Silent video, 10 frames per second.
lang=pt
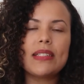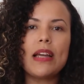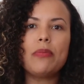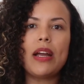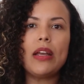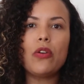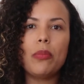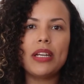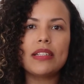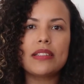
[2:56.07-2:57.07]
saia uma
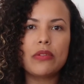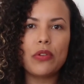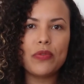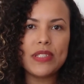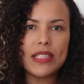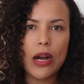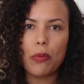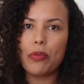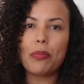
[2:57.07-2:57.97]
recomendação oficial